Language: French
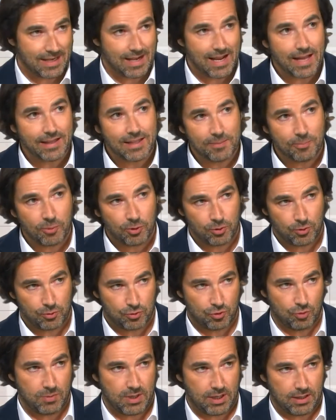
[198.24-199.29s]
l'indépendance
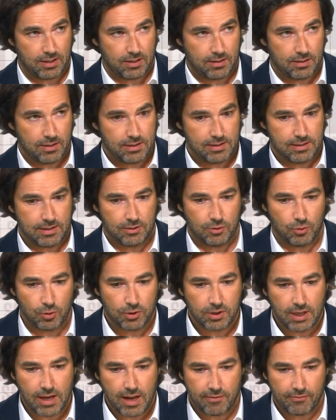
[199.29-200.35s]
numérique c'est
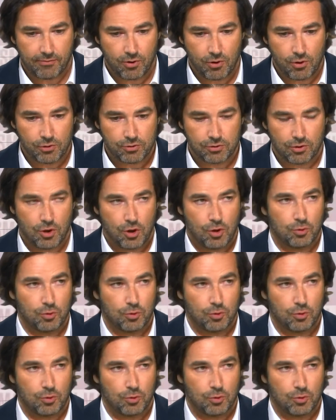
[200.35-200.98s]
doter la France